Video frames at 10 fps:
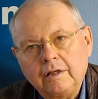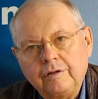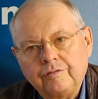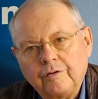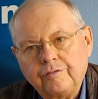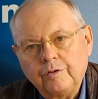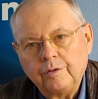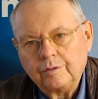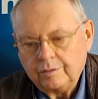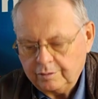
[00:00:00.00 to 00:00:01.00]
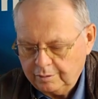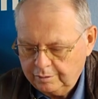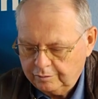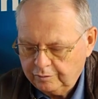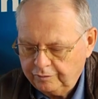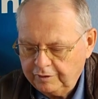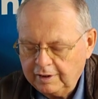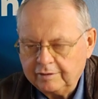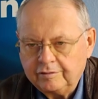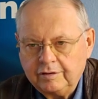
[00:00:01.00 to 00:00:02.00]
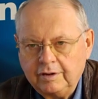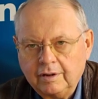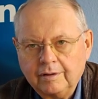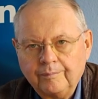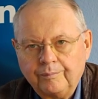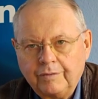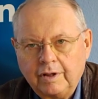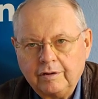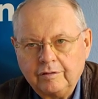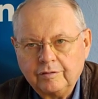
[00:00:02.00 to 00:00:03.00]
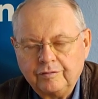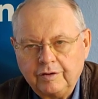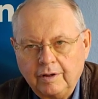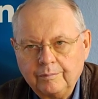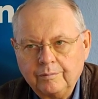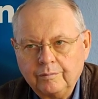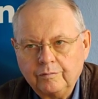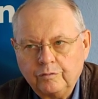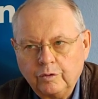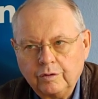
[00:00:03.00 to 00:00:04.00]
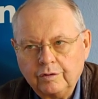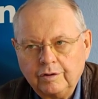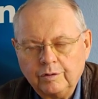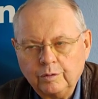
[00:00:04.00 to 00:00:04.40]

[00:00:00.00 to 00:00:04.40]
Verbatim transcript: die Verfüllung zu finanzieren, denn diese Firmen würden die